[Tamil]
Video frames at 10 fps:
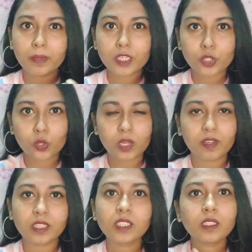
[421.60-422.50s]
மீஷோவில்
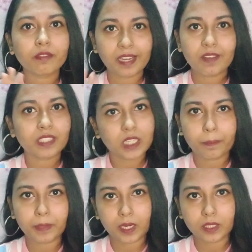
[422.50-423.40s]
வந்து விலை வந்து
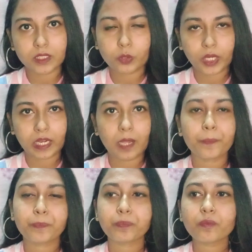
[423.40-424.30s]
கம்மியாக இருக்குது ஓகேங்களா
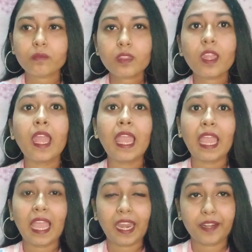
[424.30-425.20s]

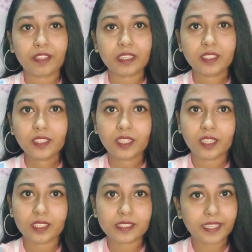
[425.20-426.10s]
அண்ட் வந்து
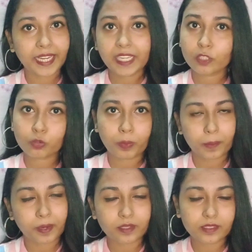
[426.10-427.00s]
ஸ்ட்ரெயிட்னிங்
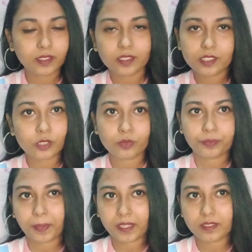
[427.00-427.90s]
சூப்பராக பண்ணுது கேர்ள்ஸ்
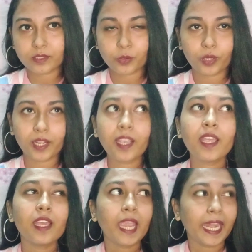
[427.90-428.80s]
பண்ணுதுன்னு சொன்னேன்
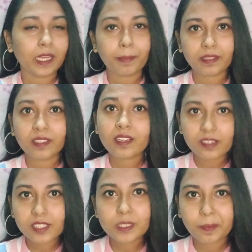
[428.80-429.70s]
எனக்கு பார்த்தீங்கன்னா
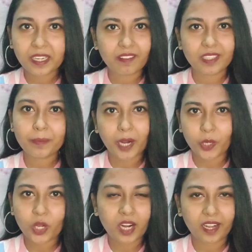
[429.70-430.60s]
கேர்ள்ஸ் பண்ணி வந்து
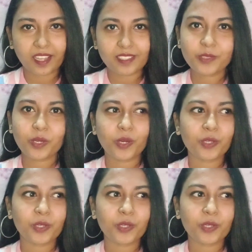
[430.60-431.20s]
பழக்கம் கிடையாது ஸோ